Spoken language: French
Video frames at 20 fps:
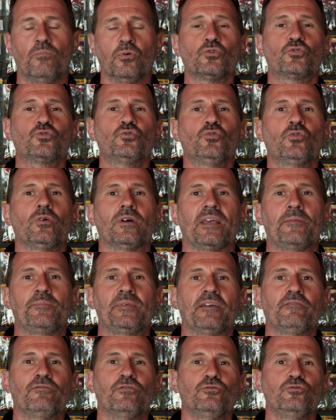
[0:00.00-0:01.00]
Bonjour et
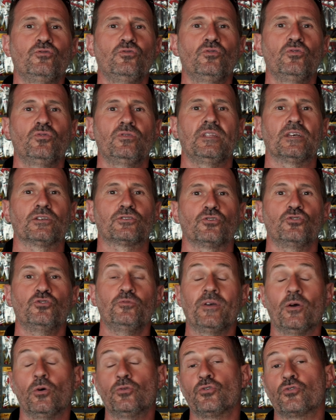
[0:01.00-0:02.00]
bienvenue dans ce
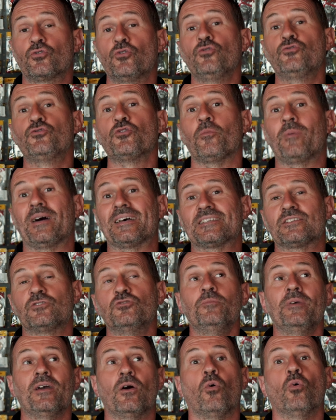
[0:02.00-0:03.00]
numéro de Culture Basse
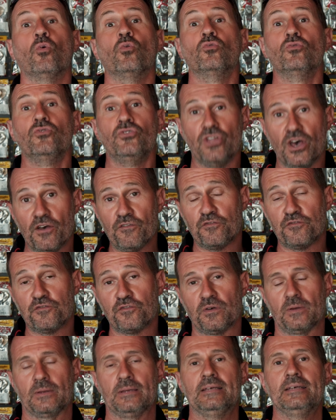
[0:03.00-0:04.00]
numéro
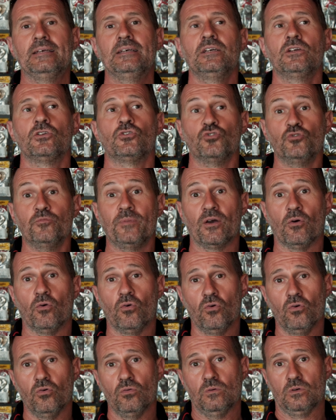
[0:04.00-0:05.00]
9,
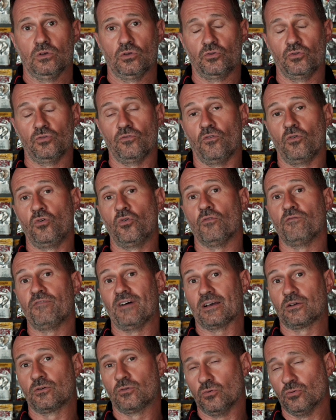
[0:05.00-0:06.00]
numéro que l'on
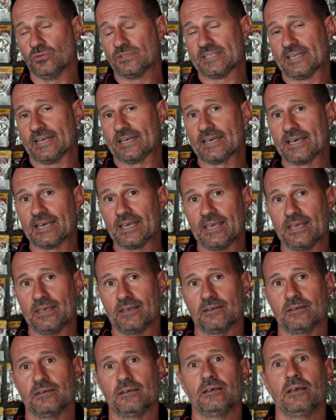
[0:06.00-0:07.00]
va
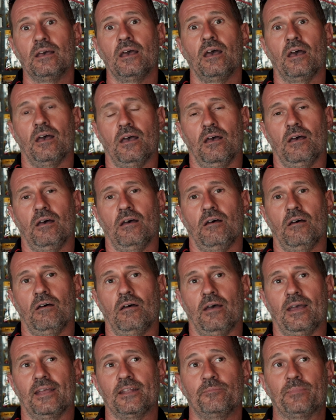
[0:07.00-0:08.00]
consacrer
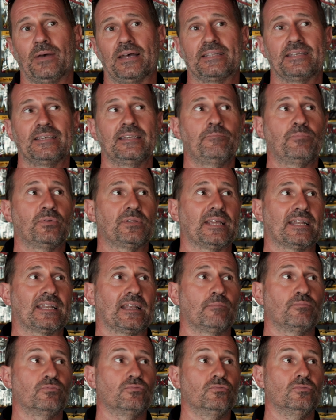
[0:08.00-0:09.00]
à, une partie peut-être
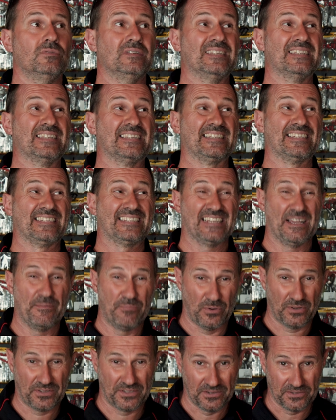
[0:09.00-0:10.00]
la plus
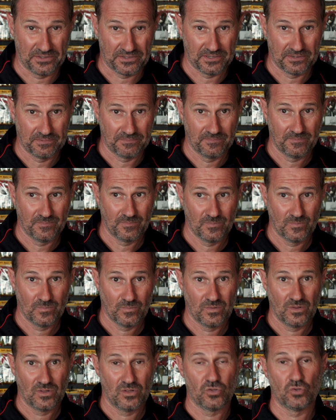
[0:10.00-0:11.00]
importante
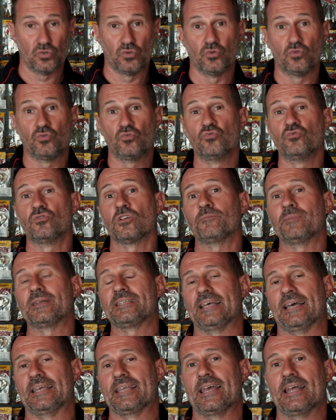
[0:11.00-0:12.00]
de tout notre
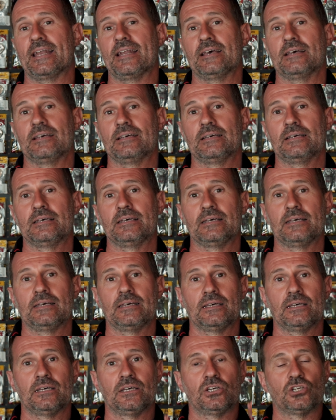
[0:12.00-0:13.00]
matériel.
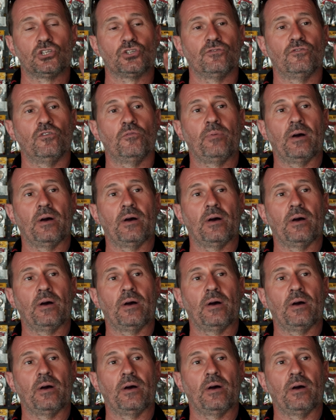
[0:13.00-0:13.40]
Je veux